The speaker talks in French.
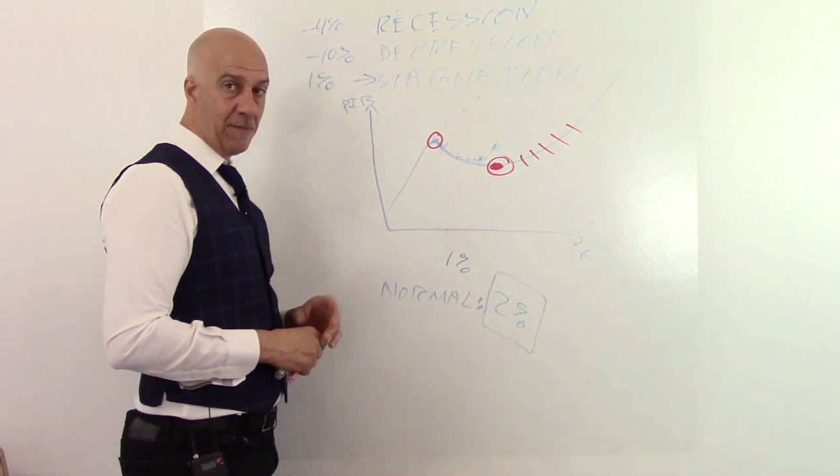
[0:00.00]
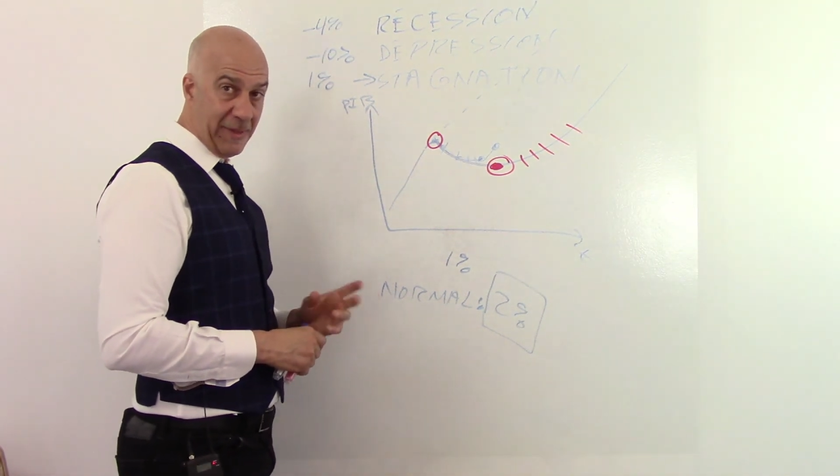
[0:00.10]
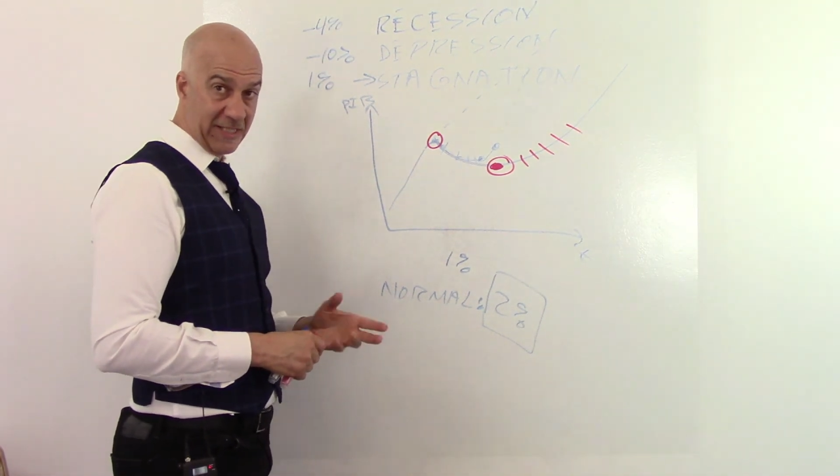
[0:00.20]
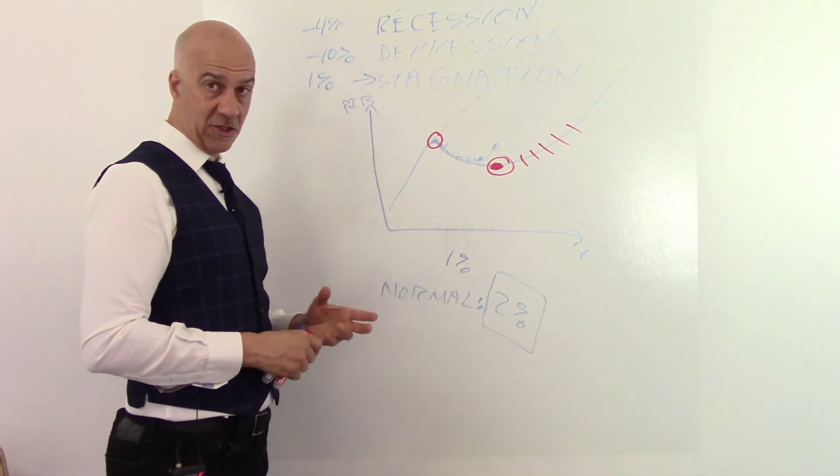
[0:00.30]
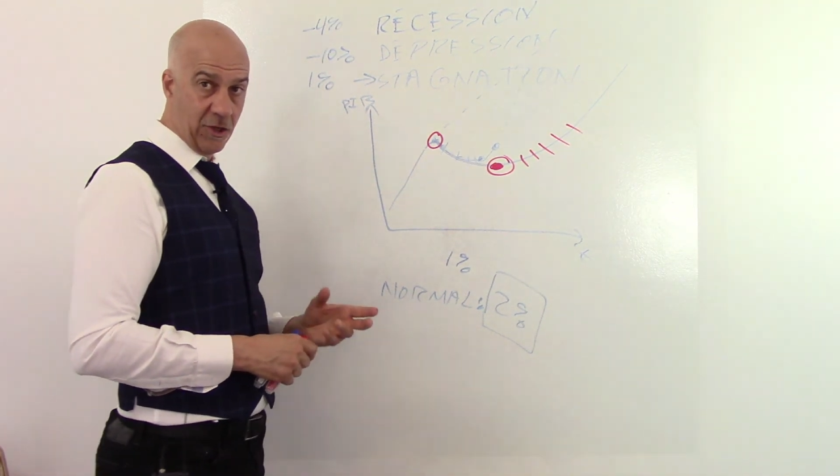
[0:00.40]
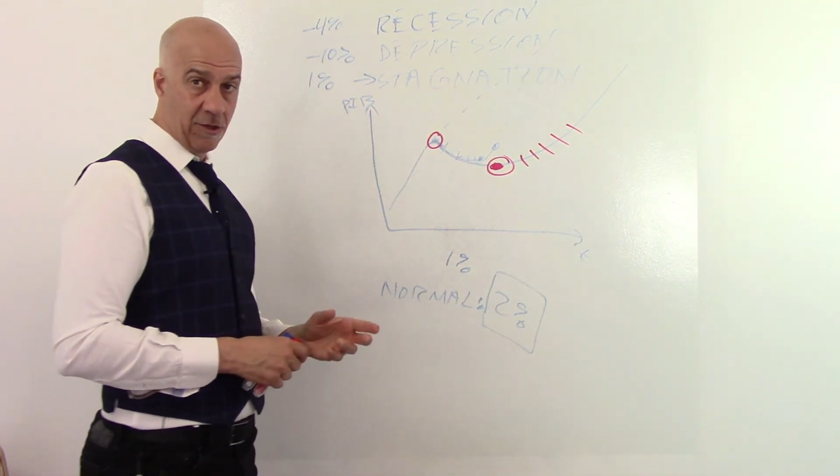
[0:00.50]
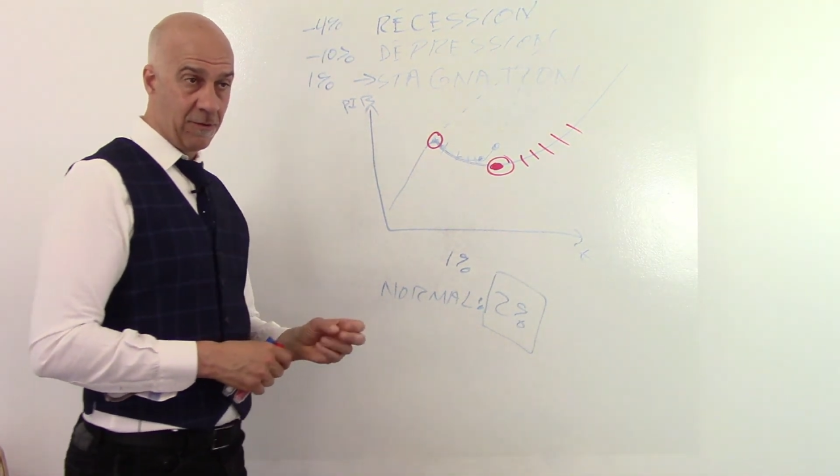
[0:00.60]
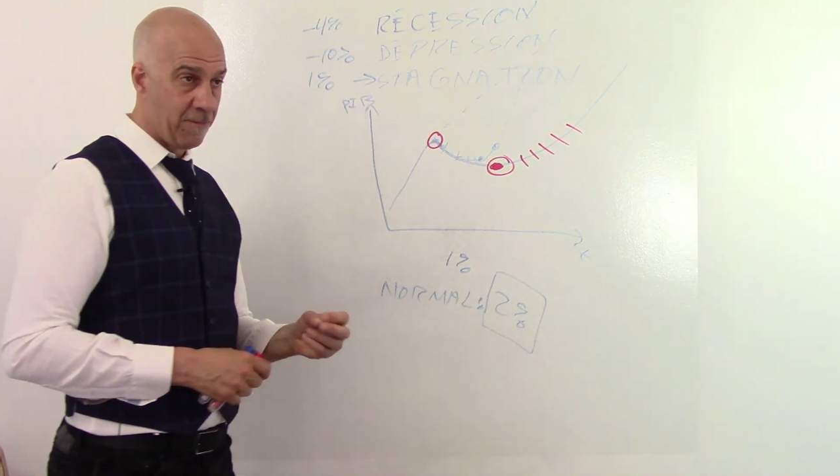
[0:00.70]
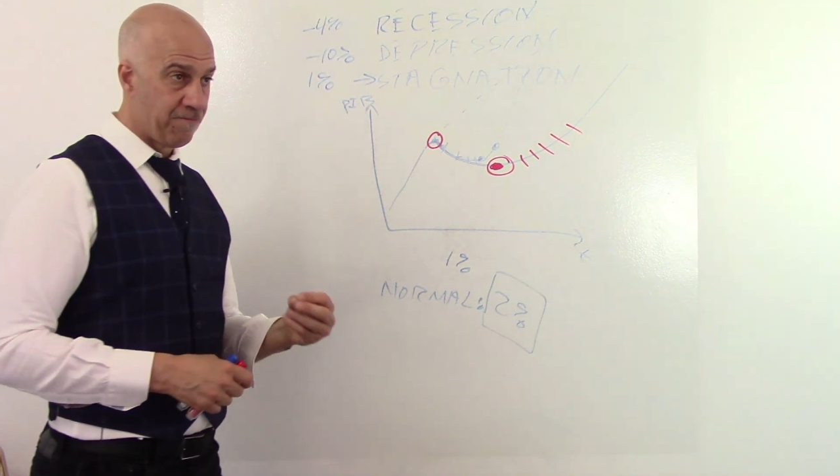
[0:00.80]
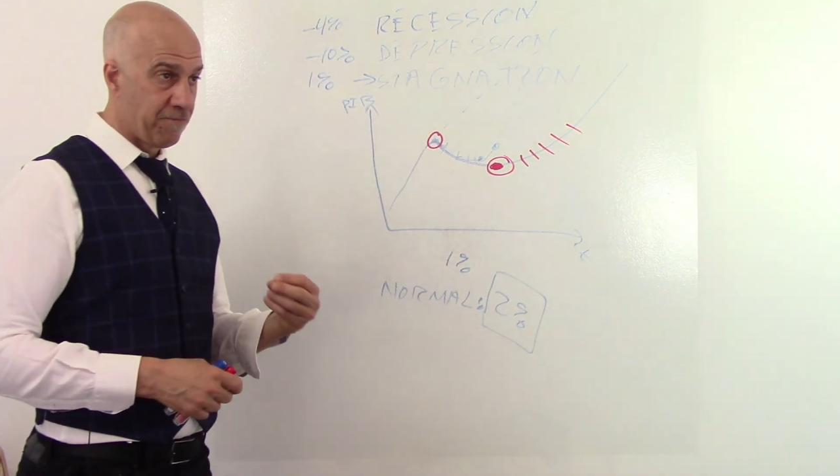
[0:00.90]
parce que
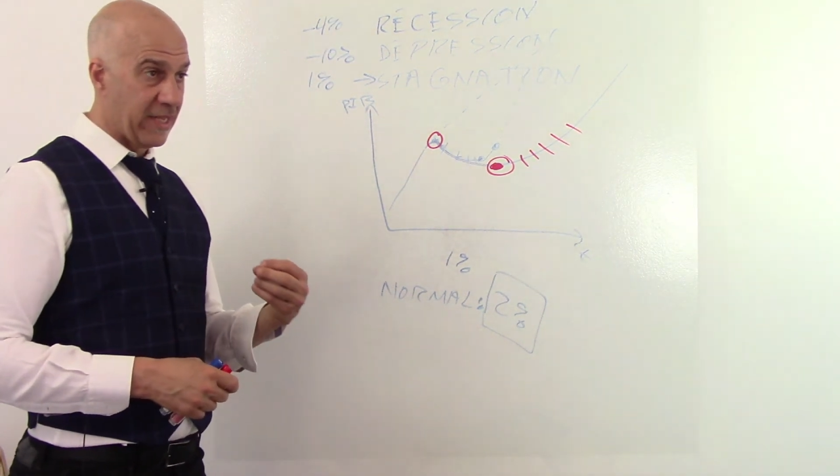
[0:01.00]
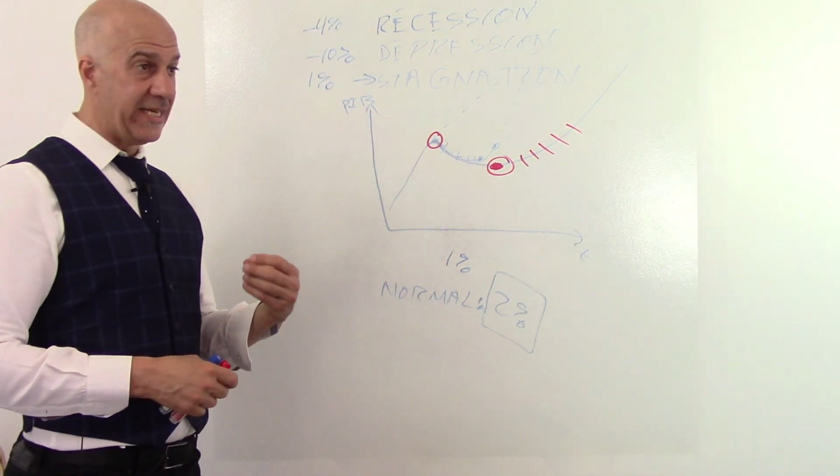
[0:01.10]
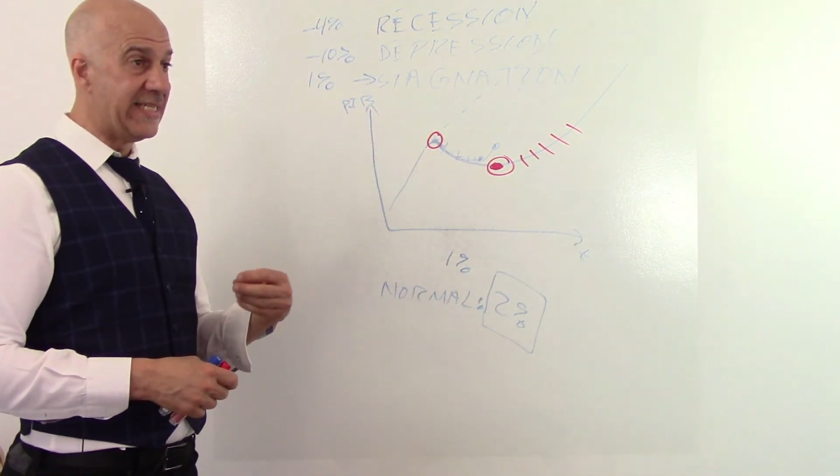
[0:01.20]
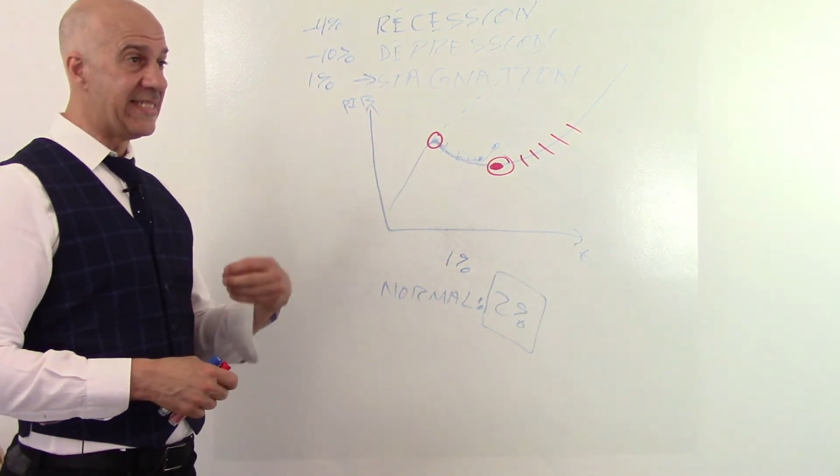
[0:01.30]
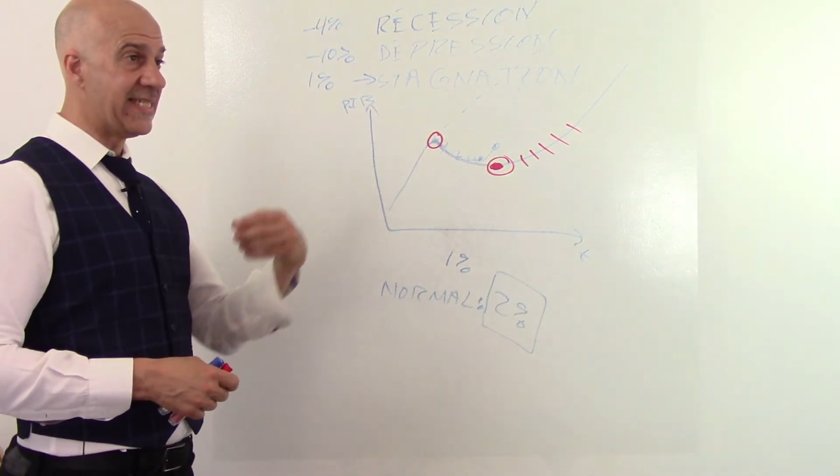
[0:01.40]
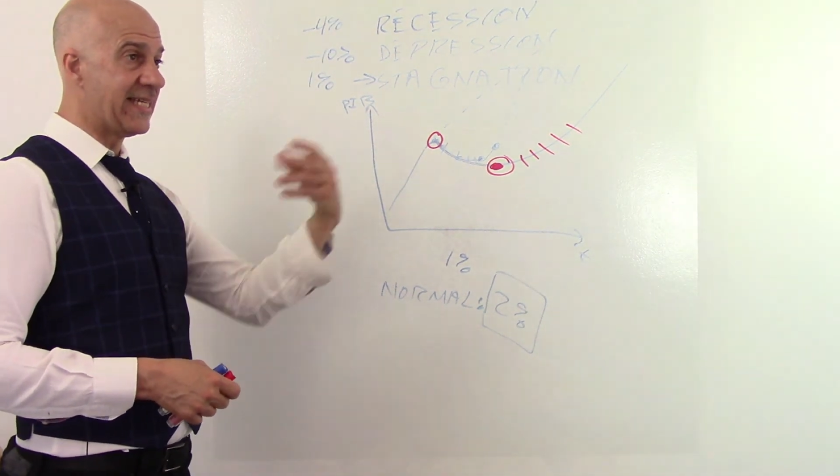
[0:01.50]
les